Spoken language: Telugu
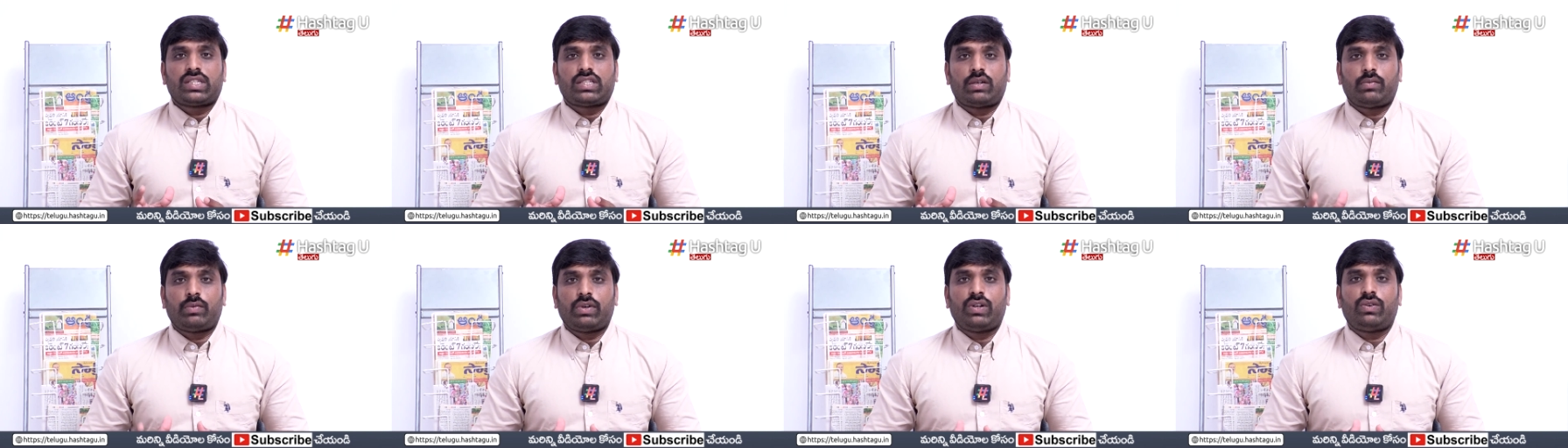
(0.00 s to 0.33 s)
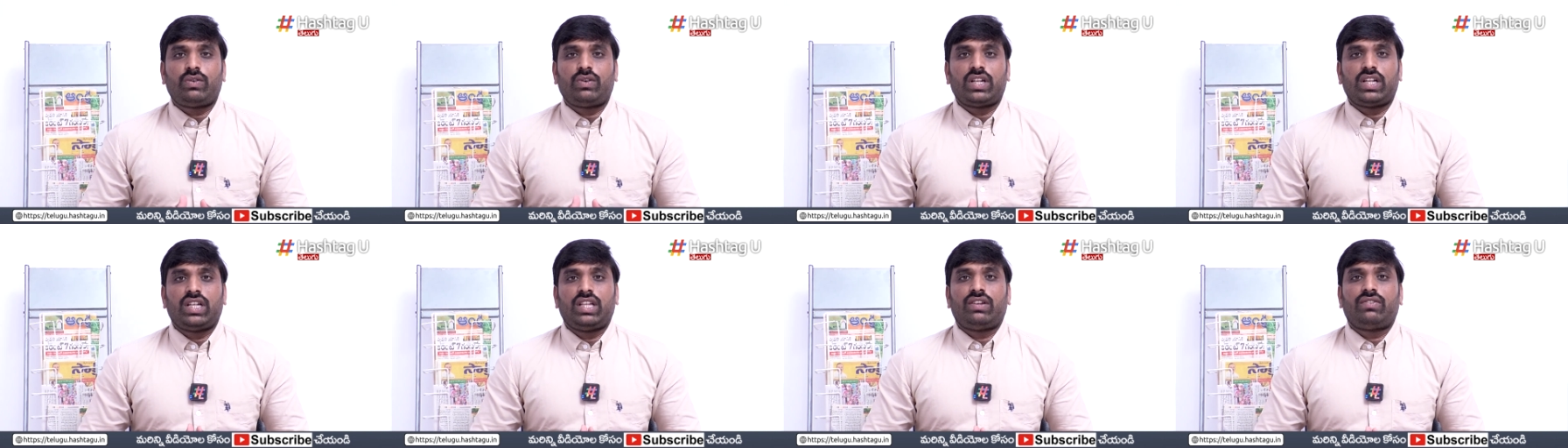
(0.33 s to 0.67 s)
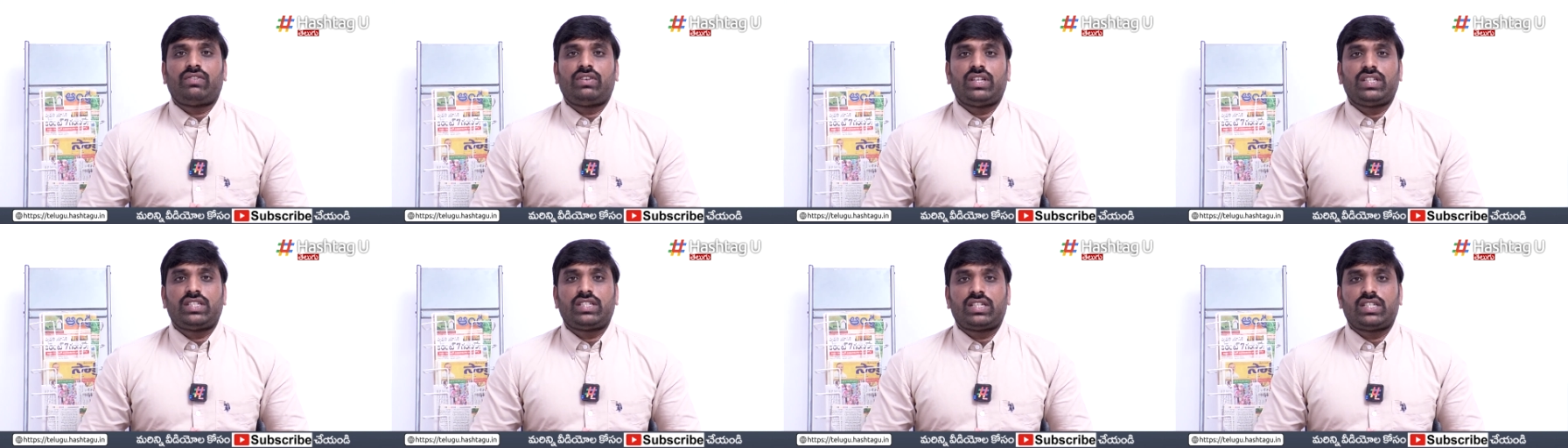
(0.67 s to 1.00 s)
సభలు కూడా
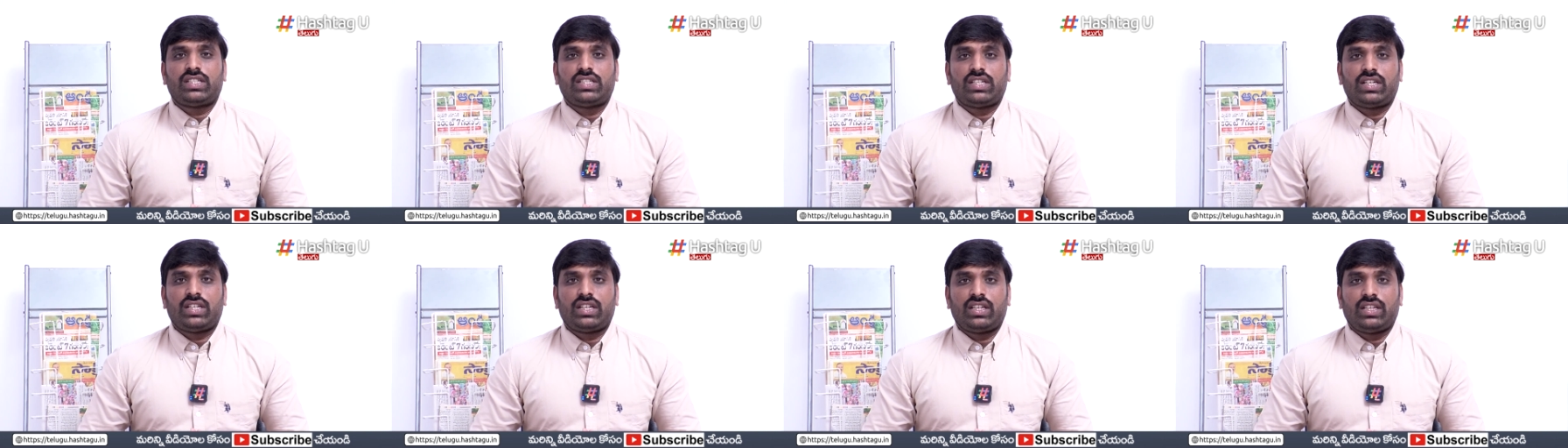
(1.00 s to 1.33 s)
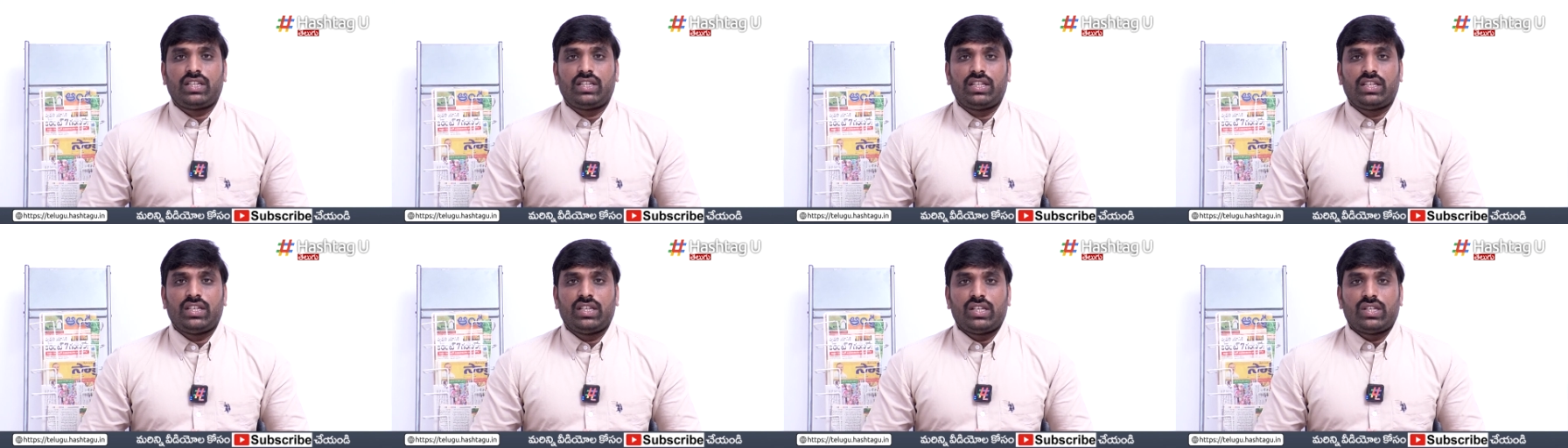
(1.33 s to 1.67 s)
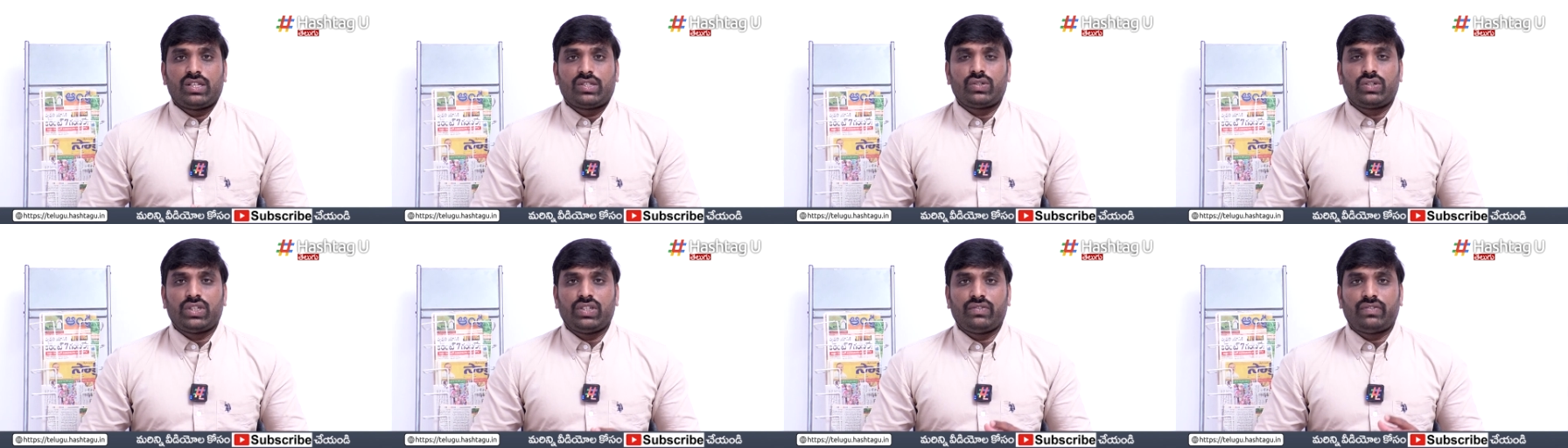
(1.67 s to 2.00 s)
నిర్వహించడం జరిగింది
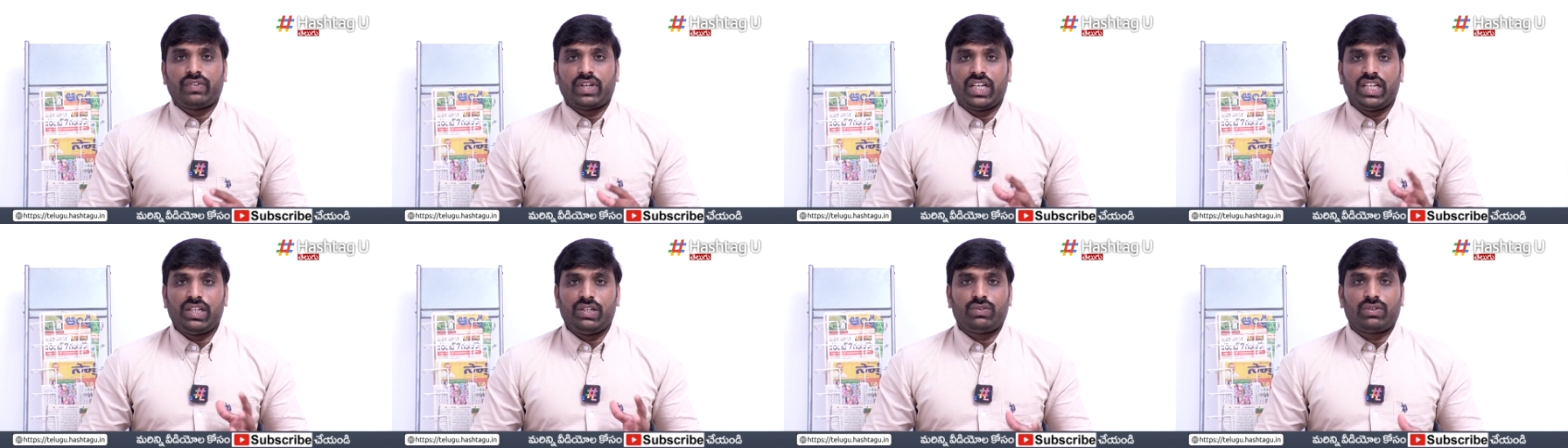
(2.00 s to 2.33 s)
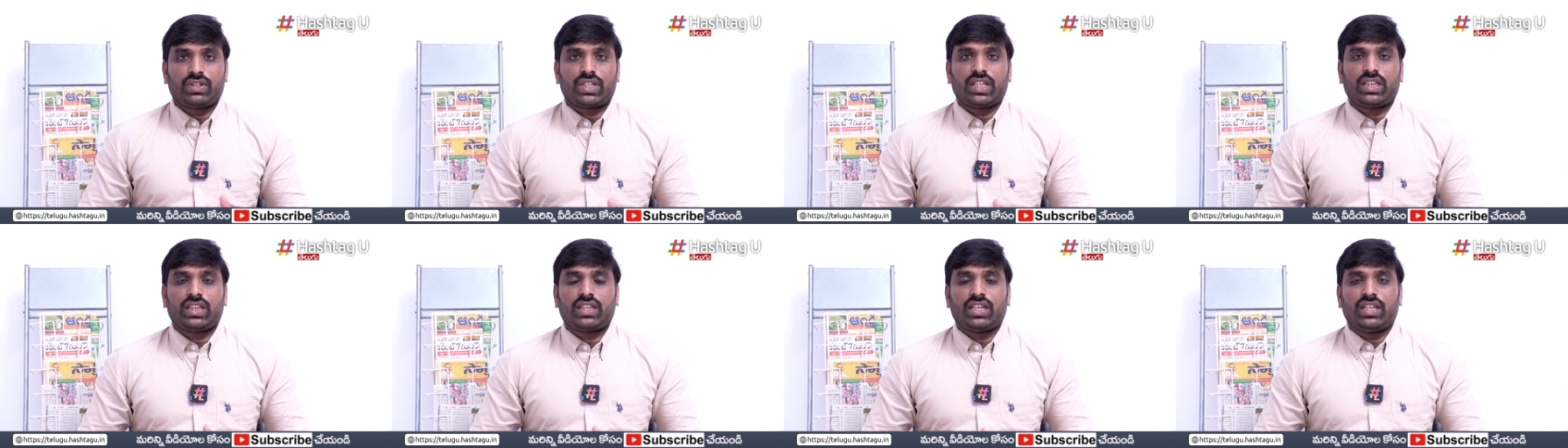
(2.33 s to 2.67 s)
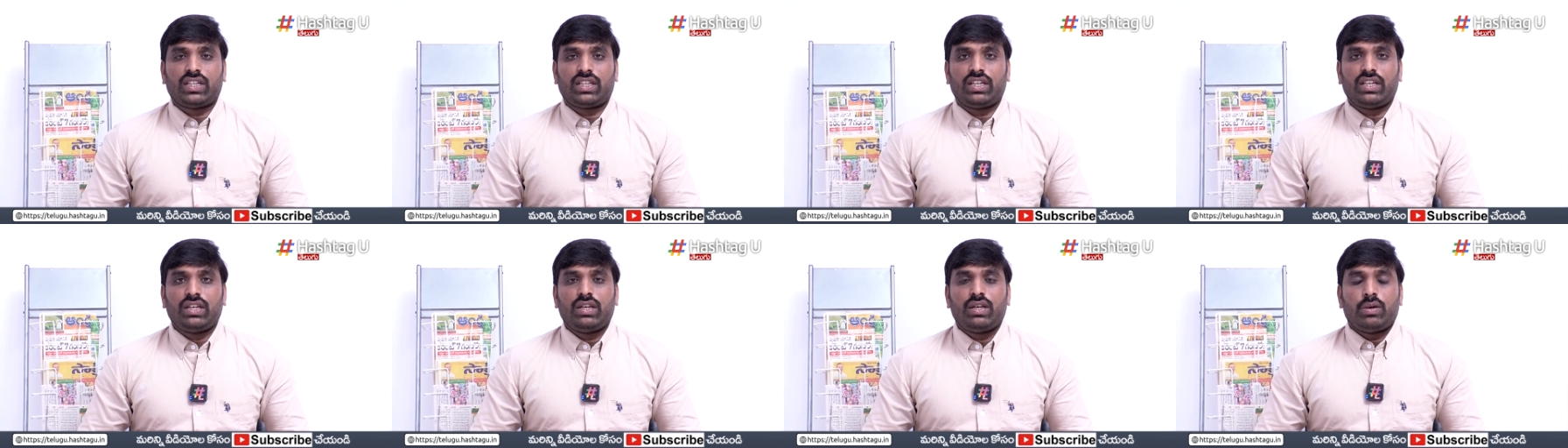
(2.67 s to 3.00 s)
సో ఇవన్నీ ఒక ఎత్తు
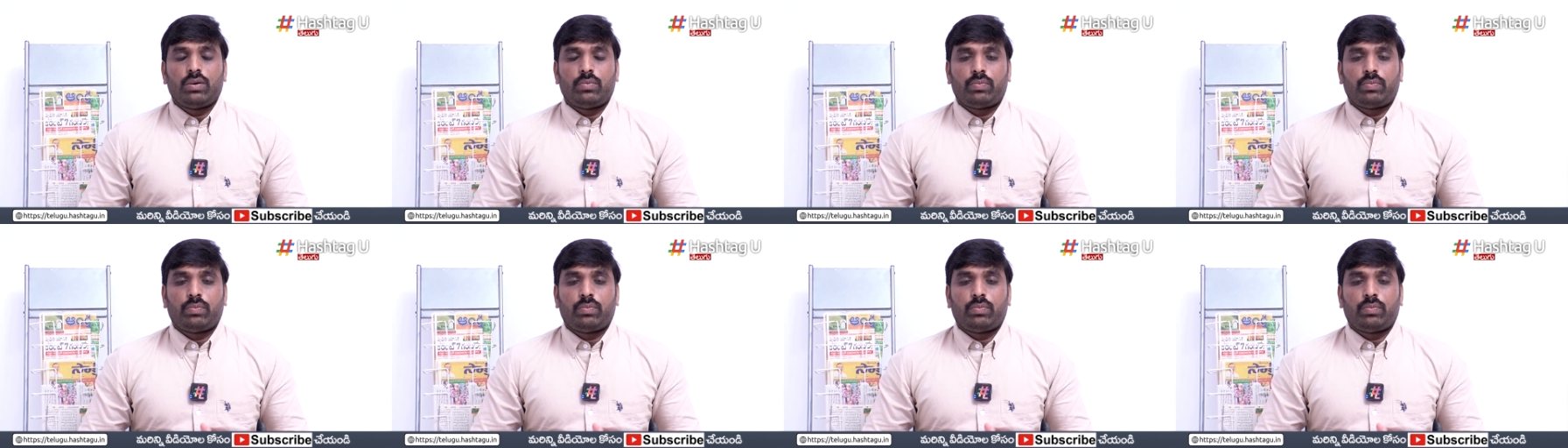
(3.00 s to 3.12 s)
అయితే